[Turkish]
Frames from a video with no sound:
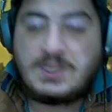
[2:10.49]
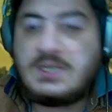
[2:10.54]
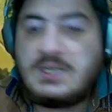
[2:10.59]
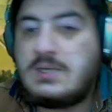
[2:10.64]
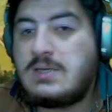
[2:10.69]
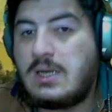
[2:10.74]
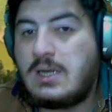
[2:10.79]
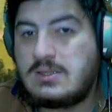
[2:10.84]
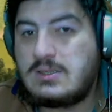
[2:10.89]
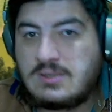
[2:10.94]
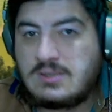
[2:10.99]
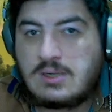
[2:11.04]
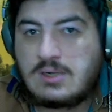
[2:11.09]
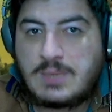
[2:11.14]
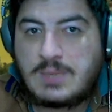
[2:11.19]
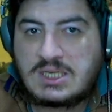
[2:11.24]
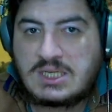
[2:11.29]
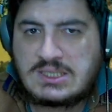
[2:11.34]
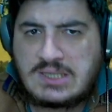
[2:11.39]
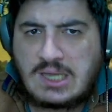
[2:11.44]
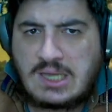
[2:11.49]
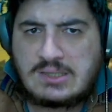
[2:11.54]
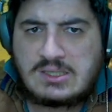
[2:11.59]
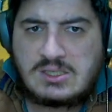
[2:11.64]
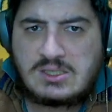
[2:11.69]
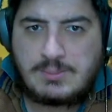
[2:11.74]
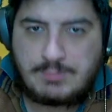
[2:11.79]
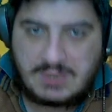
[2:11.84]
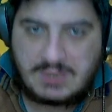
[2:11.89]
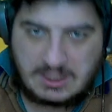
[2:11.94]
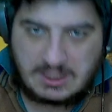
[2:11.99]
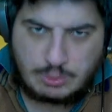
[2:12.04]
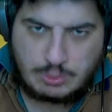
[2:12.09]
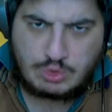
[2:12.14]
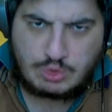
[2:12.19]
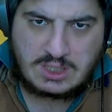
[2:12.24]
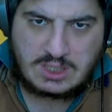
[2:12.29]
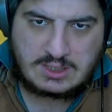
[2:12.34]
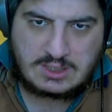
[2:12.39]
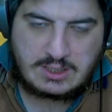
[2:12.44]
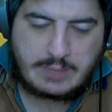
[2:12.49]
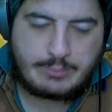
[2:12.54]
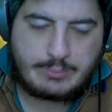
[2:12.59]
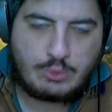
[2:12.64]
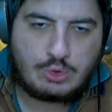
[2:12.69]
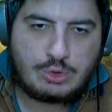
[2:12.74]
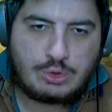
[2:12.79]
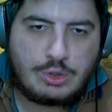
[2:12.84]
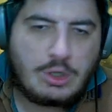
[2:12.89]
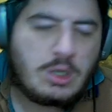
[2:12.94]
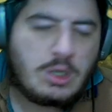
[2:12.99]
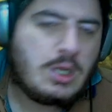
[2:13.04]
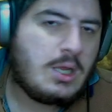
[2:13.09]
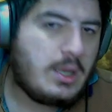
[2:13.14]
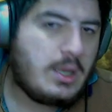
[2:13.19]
Peki counterlamak sadece birim üzerinden mi oluyor?